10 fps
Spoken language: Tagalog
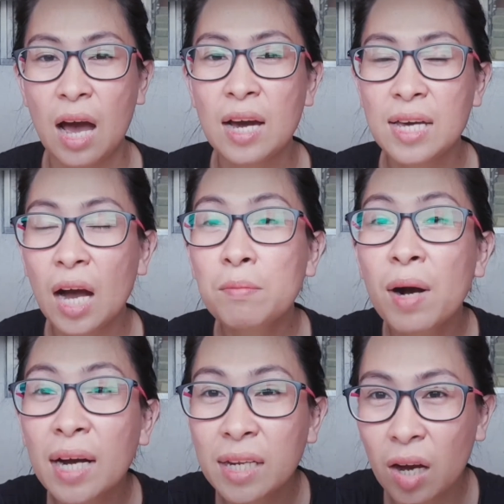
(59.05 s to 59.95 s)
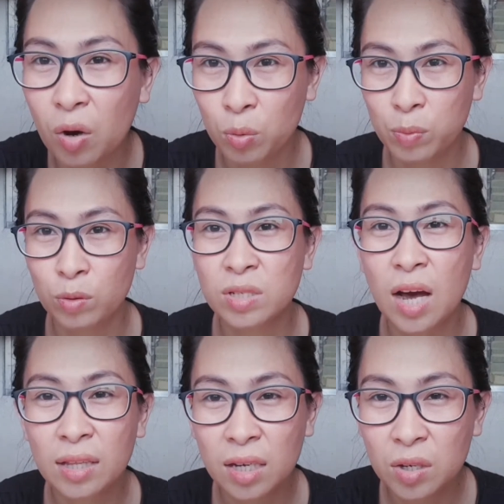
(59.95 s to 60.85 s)
ay ang mga nakaupo
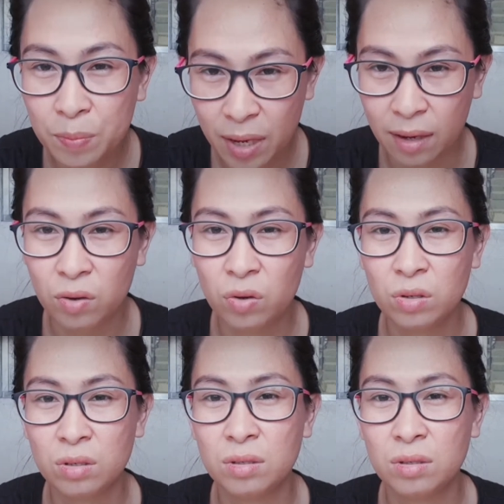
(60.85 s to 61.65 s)
sa ating gobyerno.